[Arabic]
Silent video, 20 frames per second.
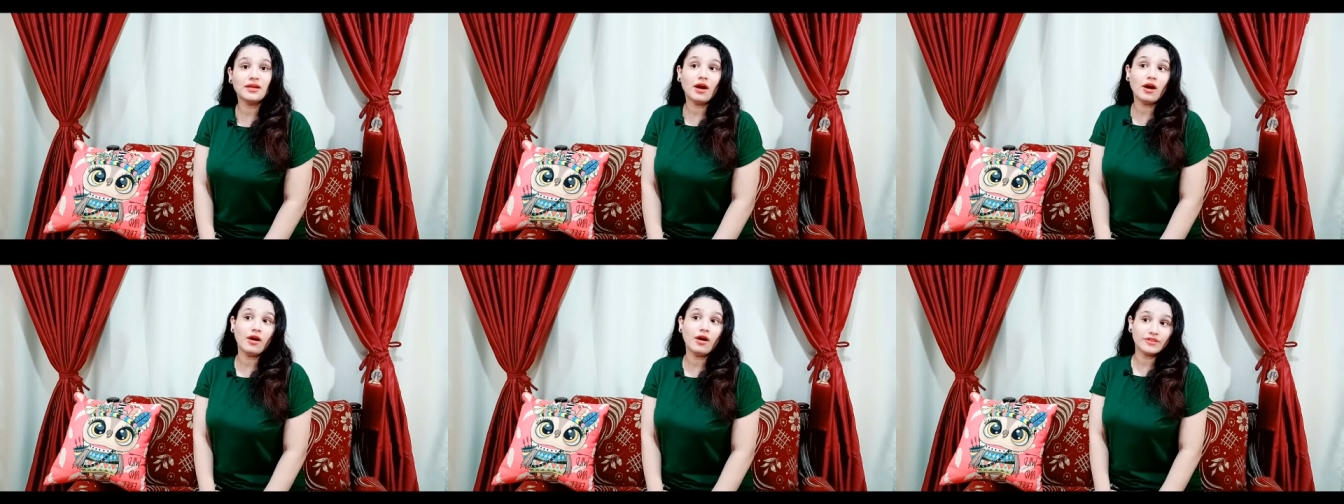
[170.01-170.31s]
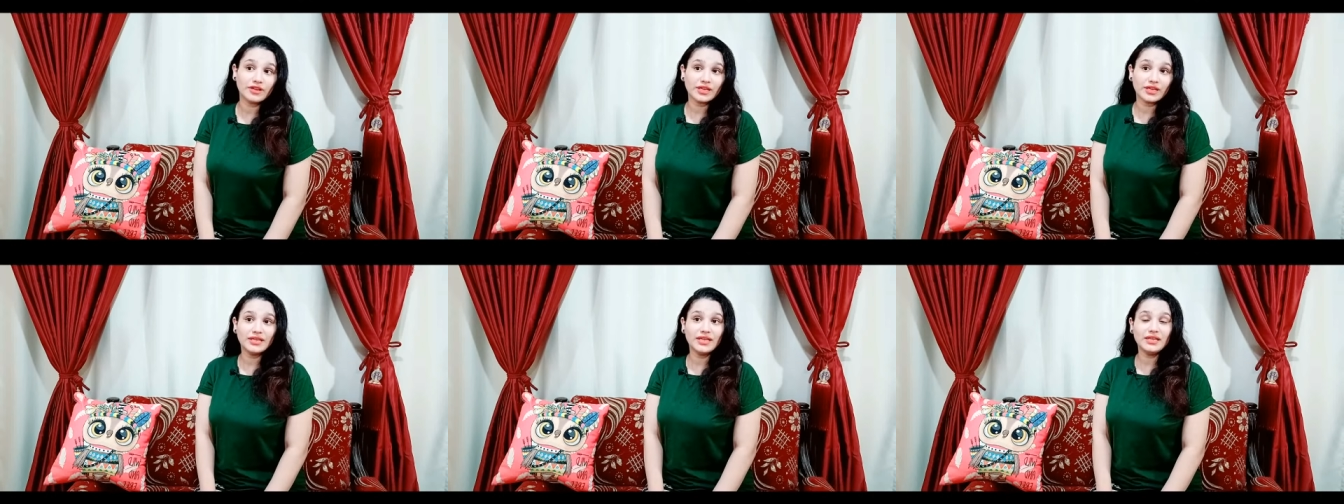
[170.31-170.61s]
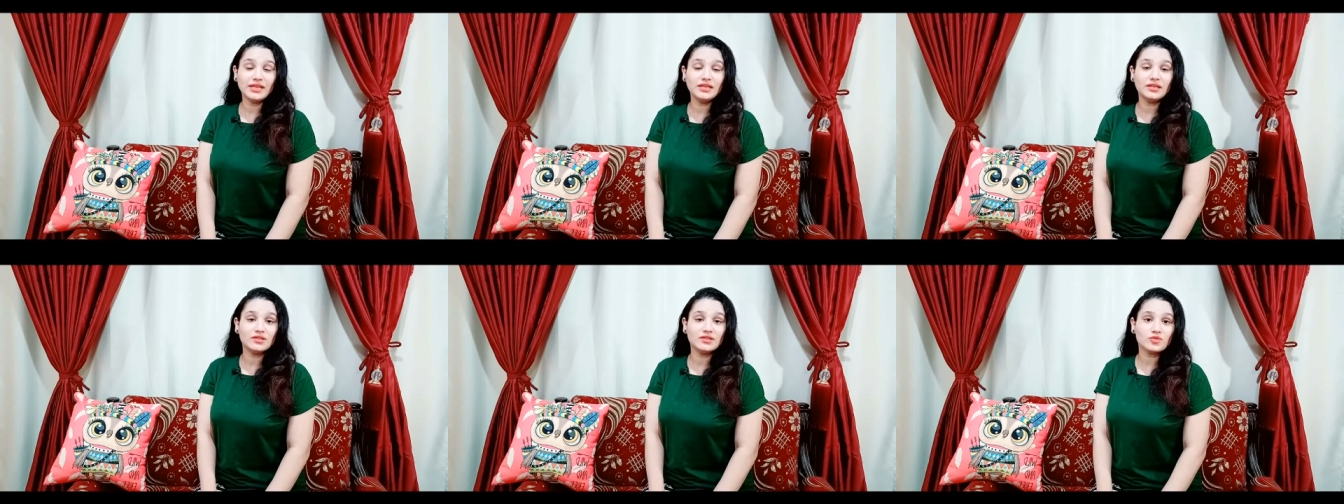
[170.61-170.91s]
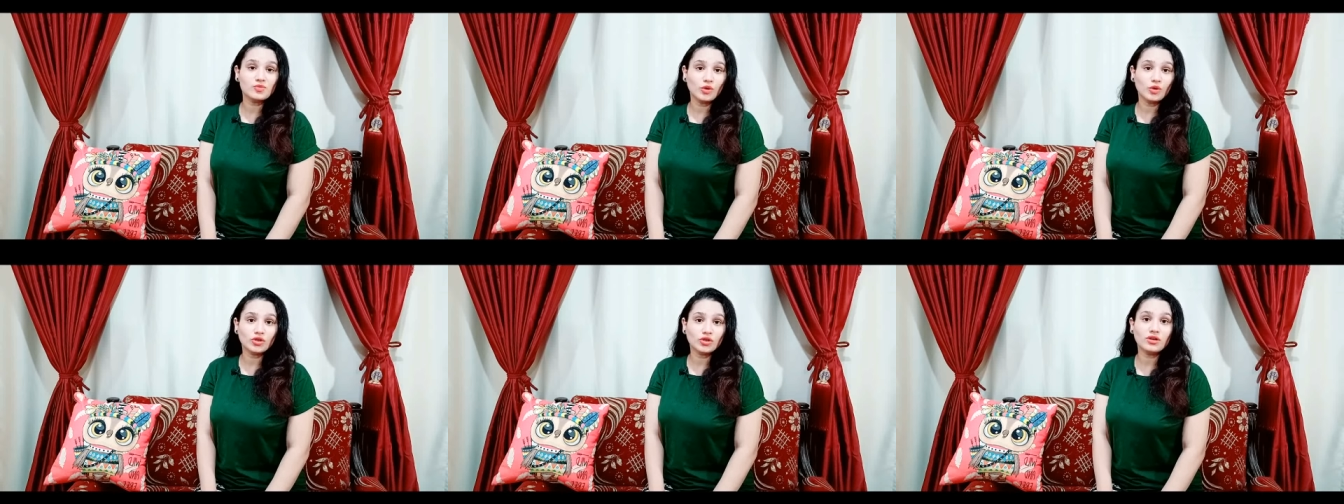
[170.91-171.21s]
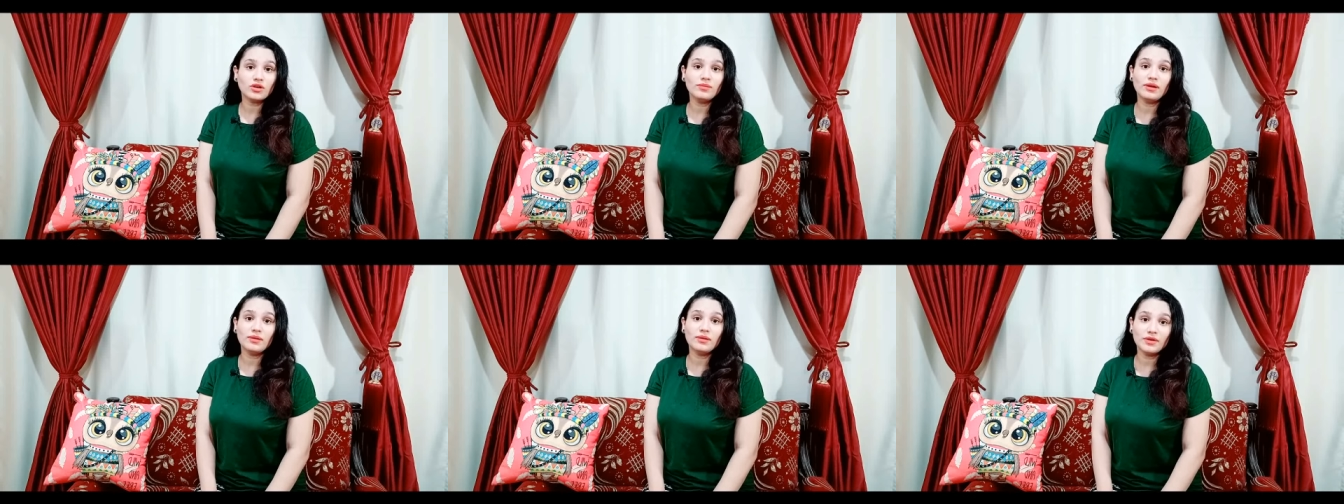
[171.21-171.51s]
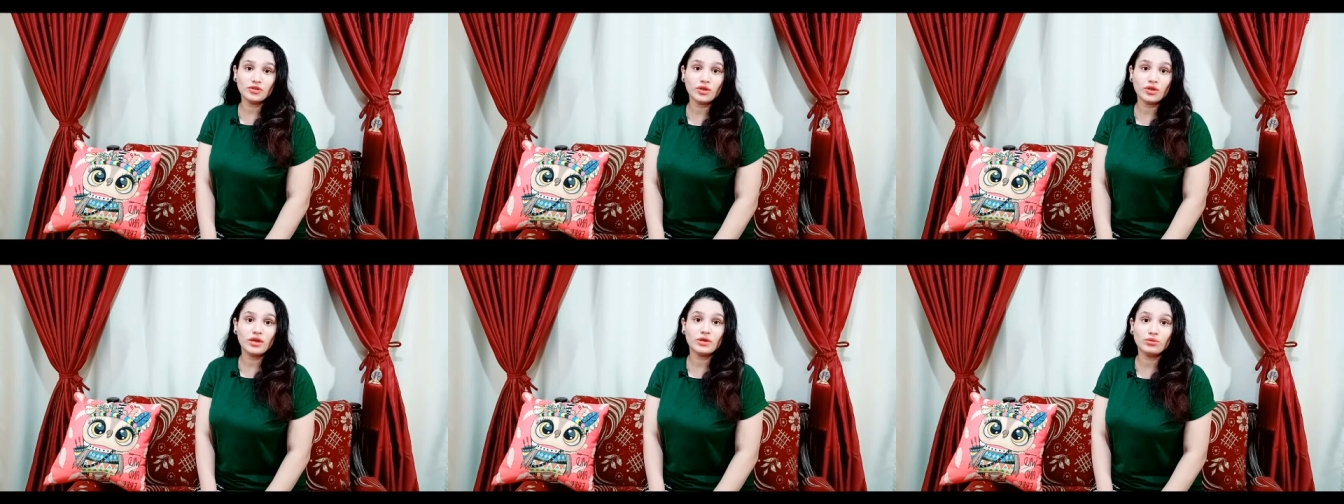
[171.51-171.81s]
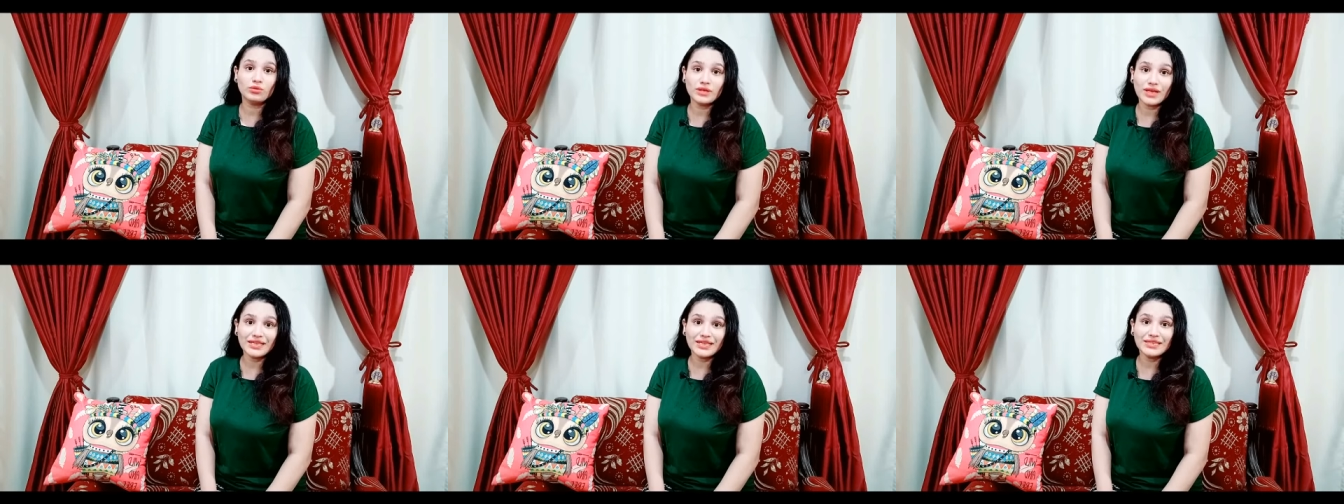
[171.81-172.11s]
اه في خلال الاسبوع الرابع برضو
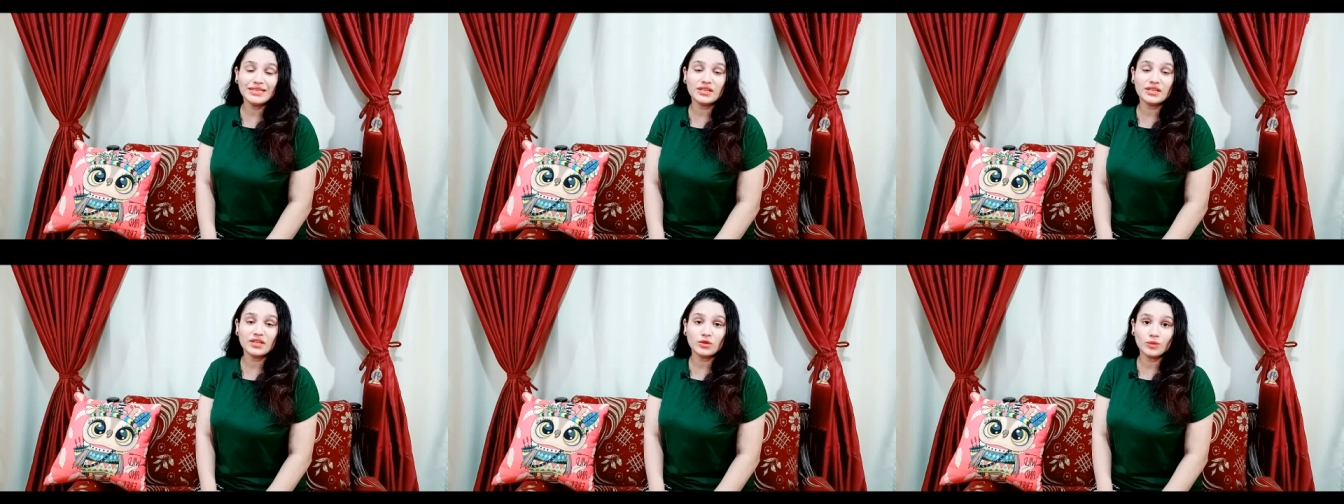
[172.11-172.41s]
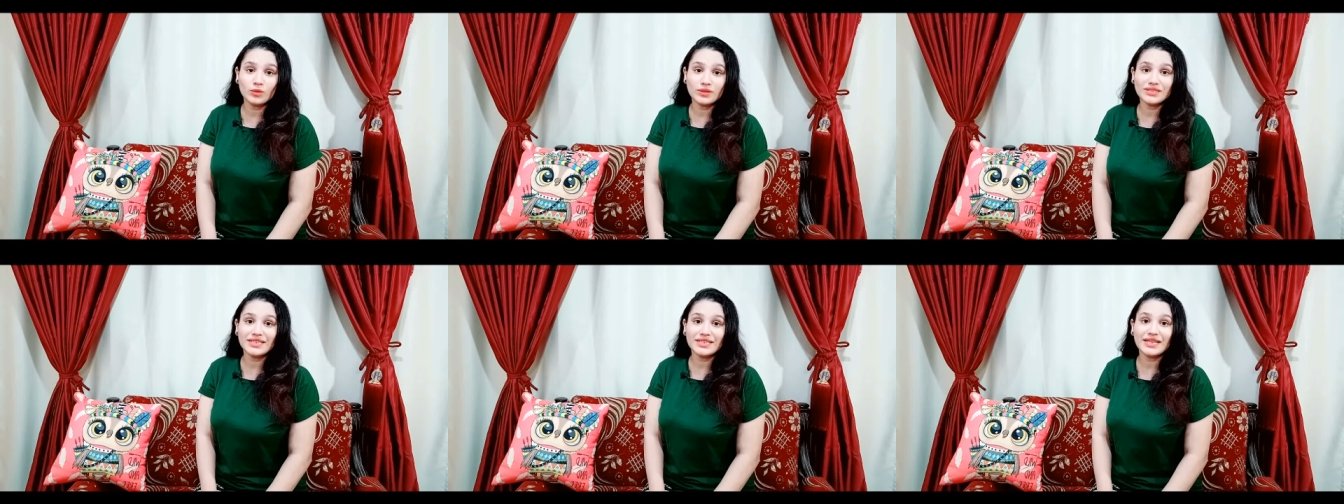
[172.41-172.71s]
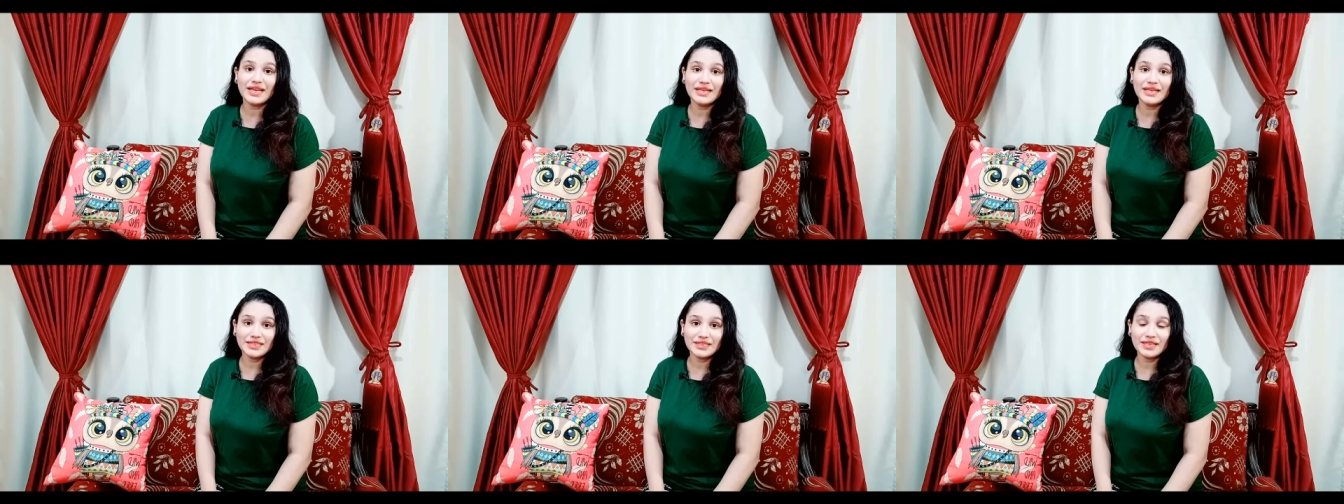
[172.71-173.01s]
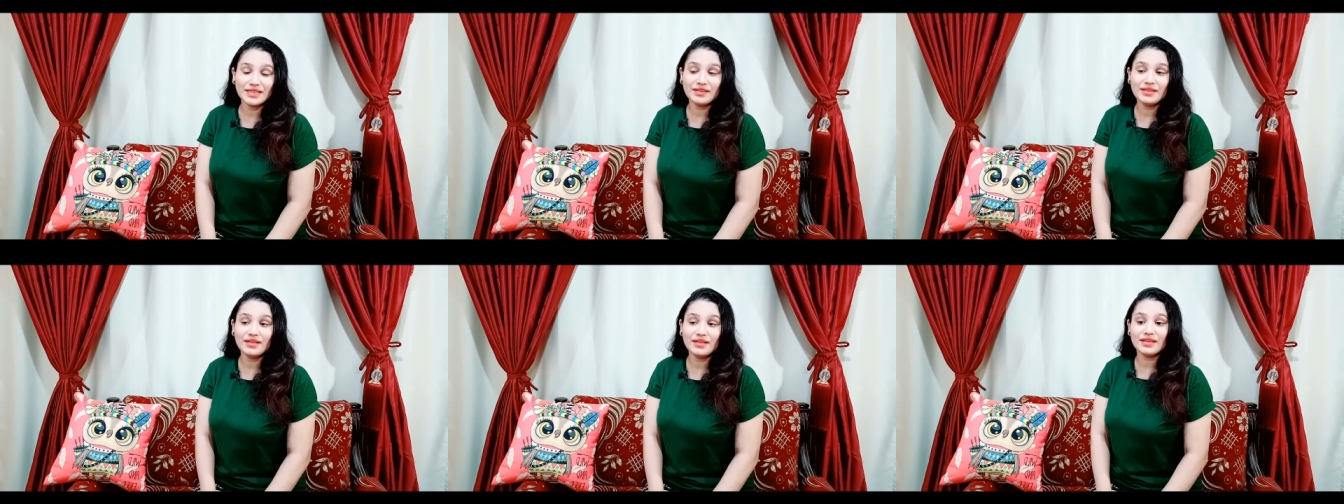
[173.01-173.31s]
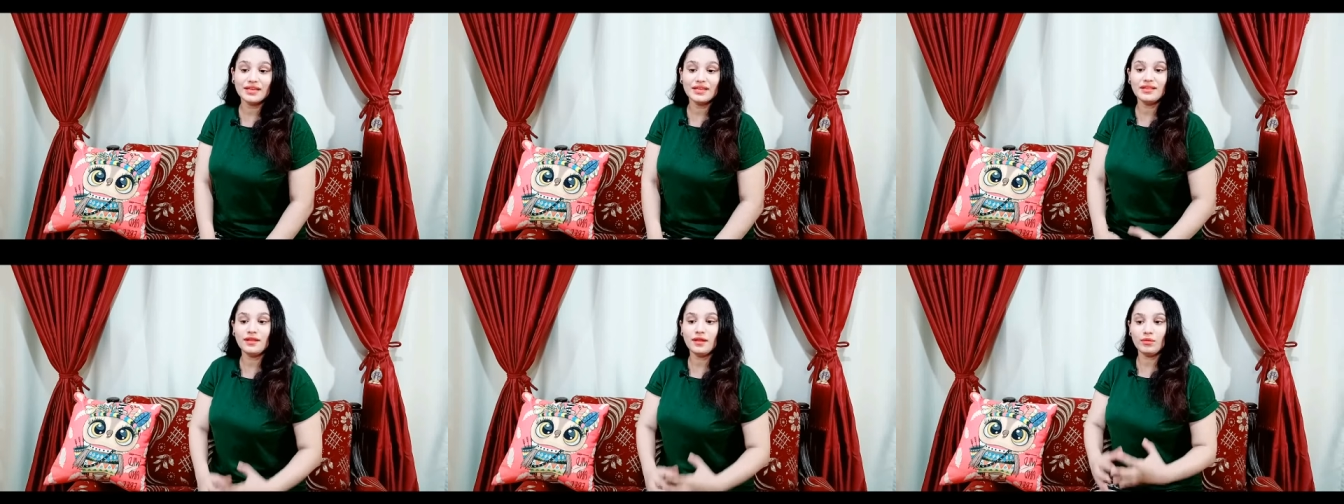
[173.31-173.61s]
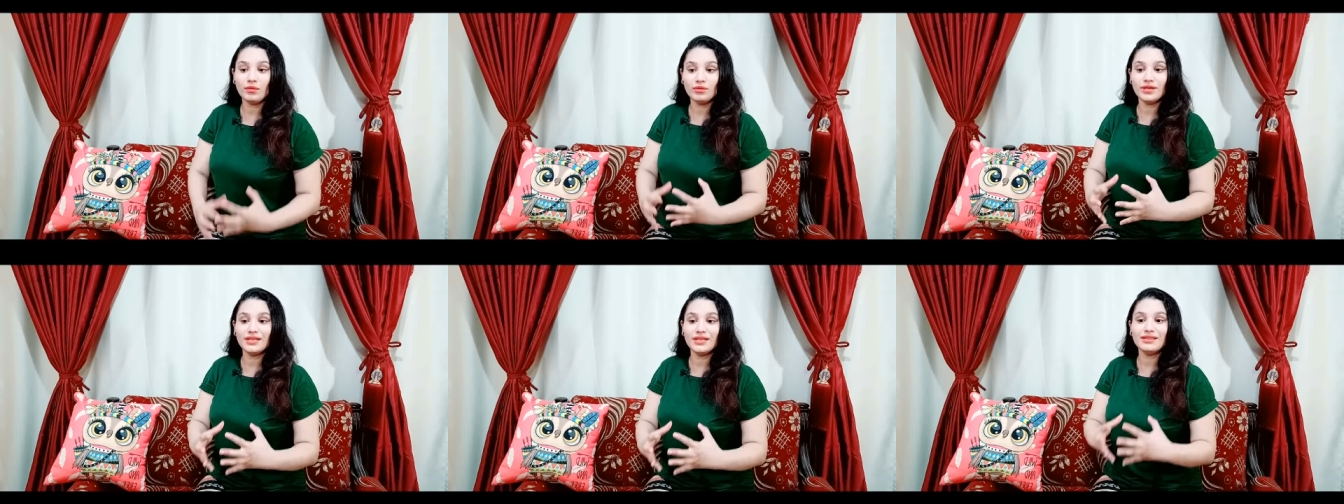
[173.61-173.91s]
هيكون عندك الوضع جيد جدا جدا وان